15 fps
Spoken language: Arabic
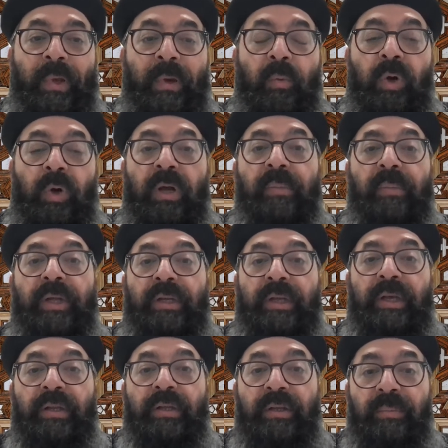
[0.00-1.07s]
وكمان
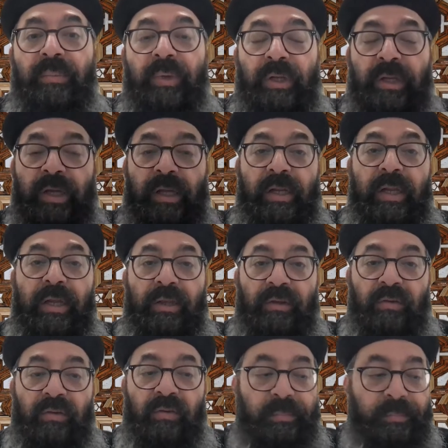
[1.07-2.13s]
يهدم
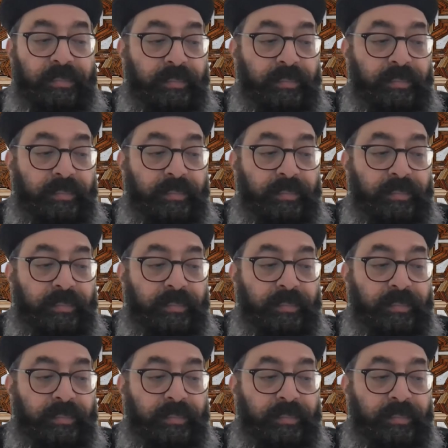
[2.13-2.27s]
الكنايس